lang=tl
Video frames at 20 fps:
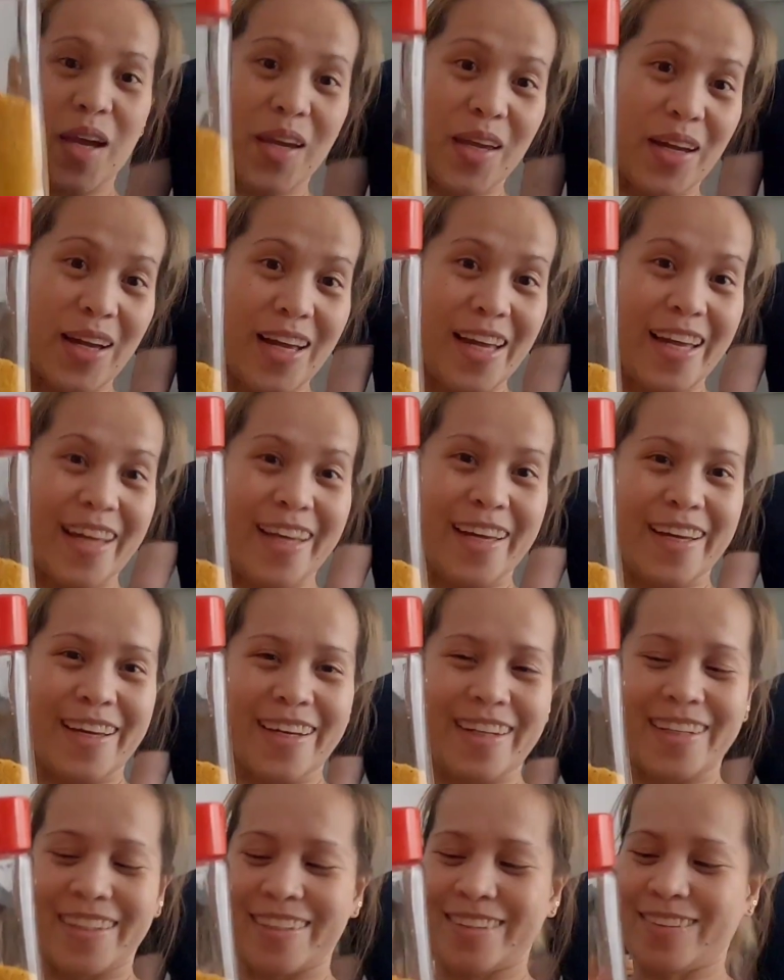
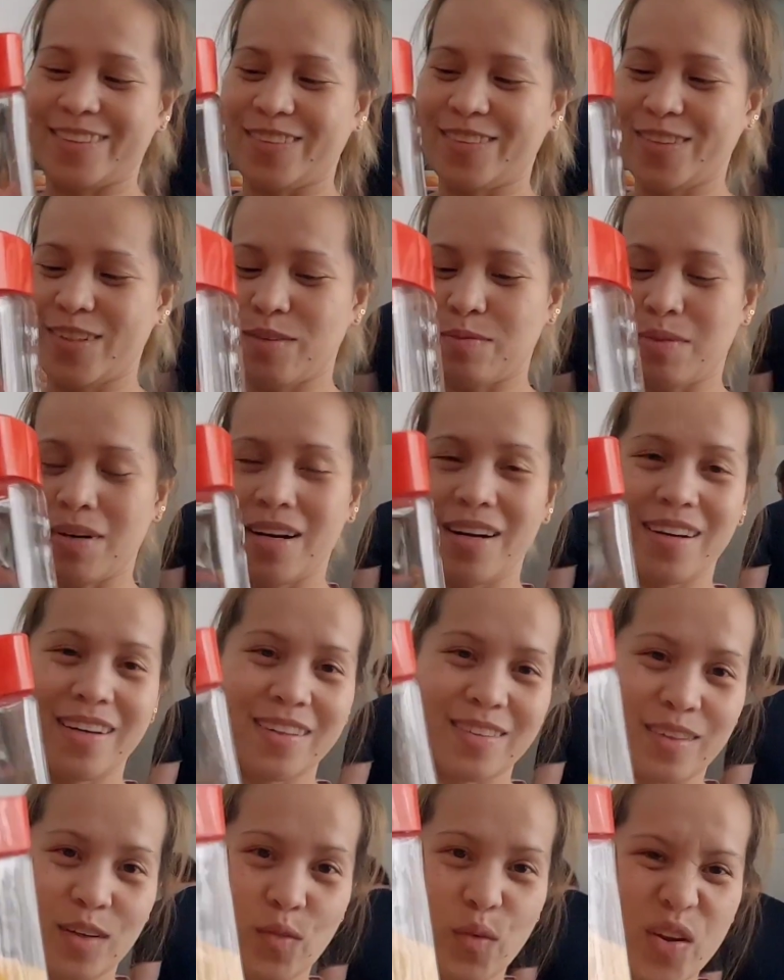Yan. O, oh,
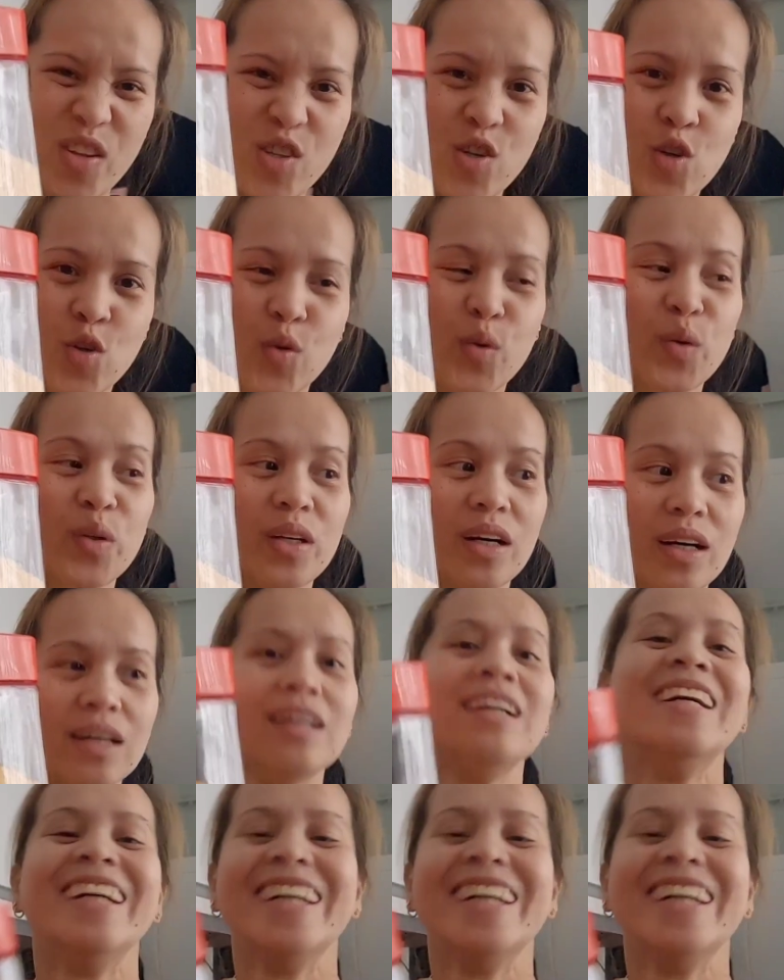diba? Na-rich ko na.